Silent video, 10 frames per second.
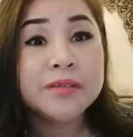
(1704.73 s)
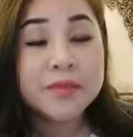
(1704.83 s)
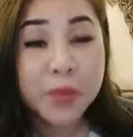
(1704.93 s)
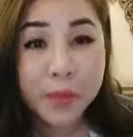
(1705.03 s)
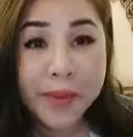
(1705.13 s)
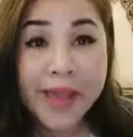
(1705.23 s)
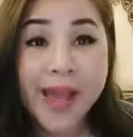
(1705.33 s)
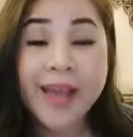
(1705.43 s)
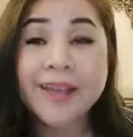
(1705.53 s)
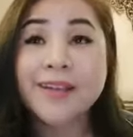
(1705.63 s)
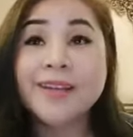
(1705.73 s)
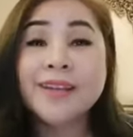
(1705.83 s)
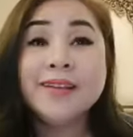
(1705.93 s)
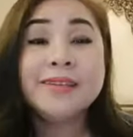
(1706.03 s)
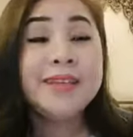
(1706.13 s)
ถูกไหมคะ
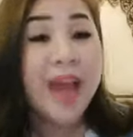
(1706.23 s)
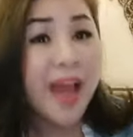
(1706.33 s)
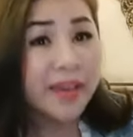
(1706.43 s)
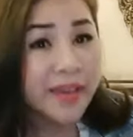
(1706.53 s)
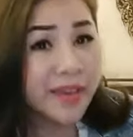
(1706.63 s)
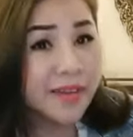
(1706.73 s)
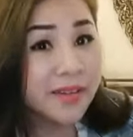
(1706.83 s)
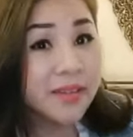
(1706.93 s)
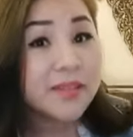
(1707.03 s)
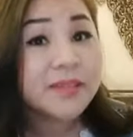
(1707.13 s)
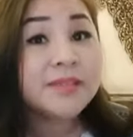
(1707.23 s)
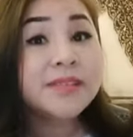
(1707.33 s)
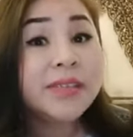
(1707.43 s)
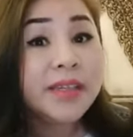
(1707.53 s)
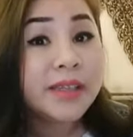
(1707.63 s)
อย่าคิดถึง
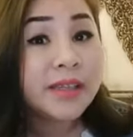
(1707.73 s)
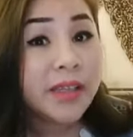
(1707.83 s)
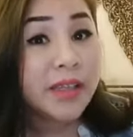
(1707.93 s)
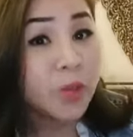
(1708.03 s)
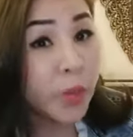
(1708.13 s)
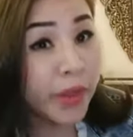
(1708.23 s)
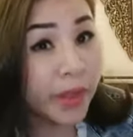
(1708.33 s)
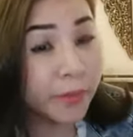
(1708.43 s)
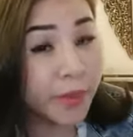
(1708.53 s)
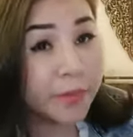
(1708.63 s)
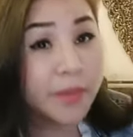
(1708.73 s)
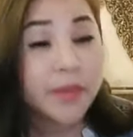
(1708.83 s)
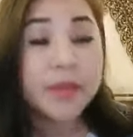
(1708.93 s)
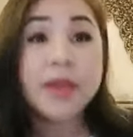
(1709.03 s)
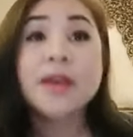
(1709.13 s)
สิ่งที่ตัวเองไม่มี
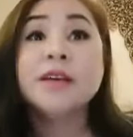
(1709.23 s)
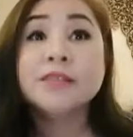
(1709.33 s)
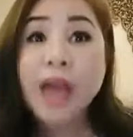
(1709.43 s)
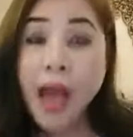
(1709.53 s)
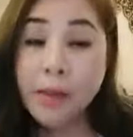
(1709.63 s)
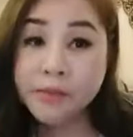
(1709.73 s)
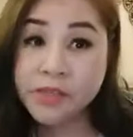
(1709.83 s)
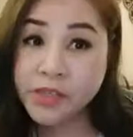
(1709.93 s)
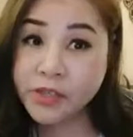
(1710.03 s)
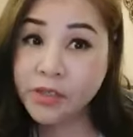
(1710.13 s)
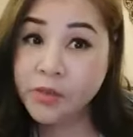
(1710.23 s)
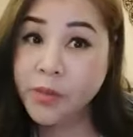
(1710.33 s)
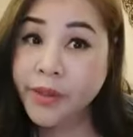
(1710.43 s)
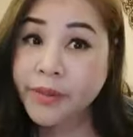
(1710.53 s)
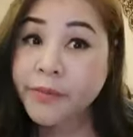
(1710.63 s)
ทำสิ่งที่ตัว
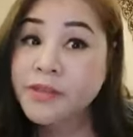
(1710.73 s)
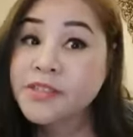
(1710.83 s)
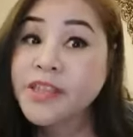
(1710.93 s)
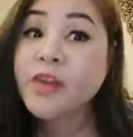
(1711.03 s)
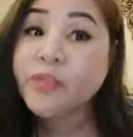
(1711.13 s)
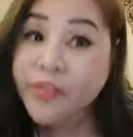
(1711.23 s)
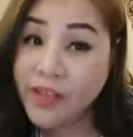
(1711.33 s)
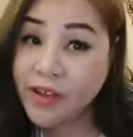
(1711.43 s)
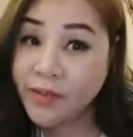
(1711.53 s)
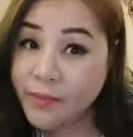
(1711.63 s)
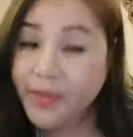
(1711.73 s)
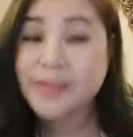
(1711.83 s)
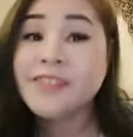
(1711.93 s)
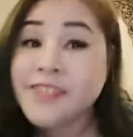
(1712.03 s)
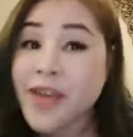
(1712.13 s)
เองมีเซลฟ์เลิฟนะคะ
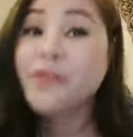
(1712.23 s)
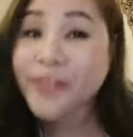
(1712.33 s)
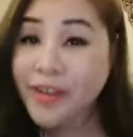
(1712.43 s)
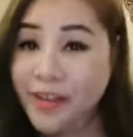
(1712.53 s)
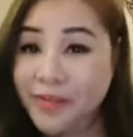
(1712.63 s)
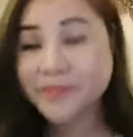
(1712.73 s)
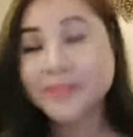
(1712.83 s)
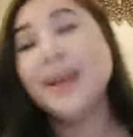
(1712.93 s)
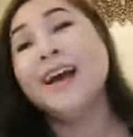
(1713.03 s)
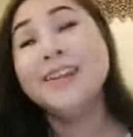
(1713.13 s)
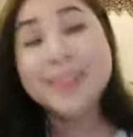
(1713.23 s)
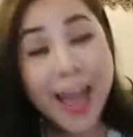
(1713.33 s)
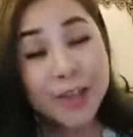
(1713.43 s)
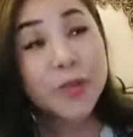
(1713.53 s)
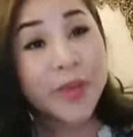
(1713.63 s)
เซลฟ์เลิฟนะคะ
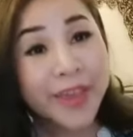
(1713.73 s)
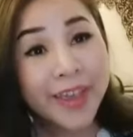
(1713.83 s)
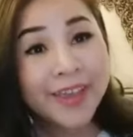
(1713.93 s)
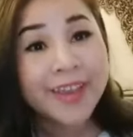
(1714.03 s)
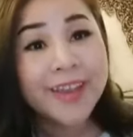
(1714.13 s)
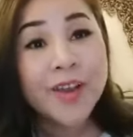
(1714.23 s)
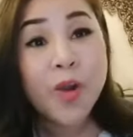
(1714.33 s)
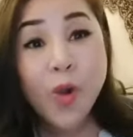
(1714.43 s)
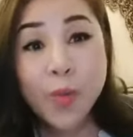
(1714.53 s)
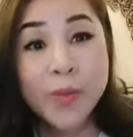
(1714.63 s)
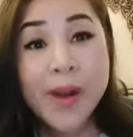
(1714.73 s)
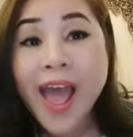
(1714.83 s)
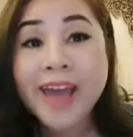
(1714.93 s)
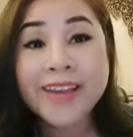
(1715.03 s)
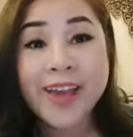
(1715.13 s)
รักตัวเอง โอปรา
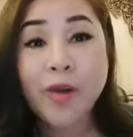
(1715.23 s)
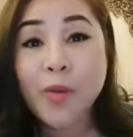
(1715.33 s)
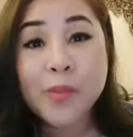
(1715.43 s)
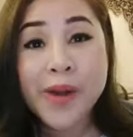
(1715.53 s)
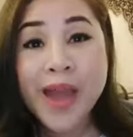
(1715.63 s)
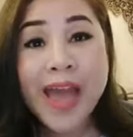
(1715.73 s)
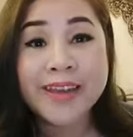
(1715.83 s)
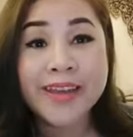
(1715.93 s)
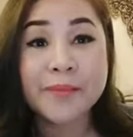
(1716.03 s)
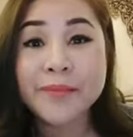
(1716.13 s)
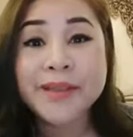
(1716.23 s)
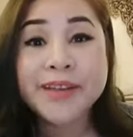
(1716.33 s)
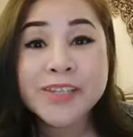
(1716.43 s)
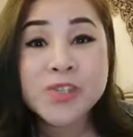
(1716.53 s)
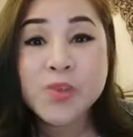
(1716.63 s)
เนี่ย โอปราเนี่ยไม่
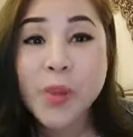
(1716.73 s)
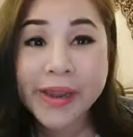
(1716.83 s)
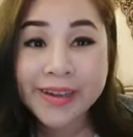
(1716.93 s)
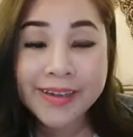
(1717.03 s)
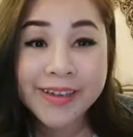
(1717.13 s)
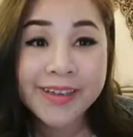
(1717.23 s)
ได้สวยเลย